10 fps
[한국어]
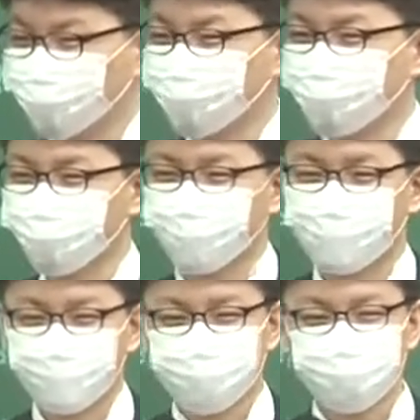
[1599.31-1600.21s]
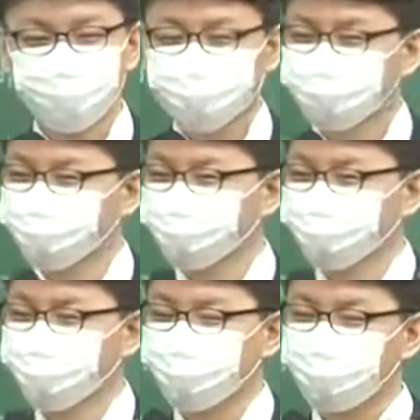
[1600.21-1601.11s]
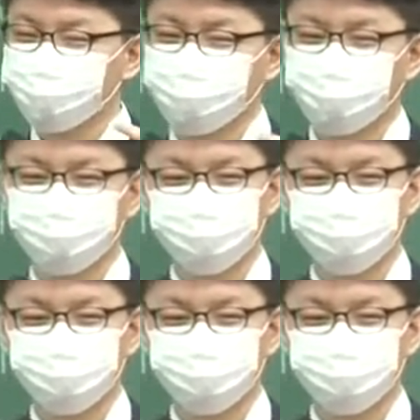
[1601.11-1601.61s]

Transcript: 문제 선지 안에서도 내가 내용을 정확히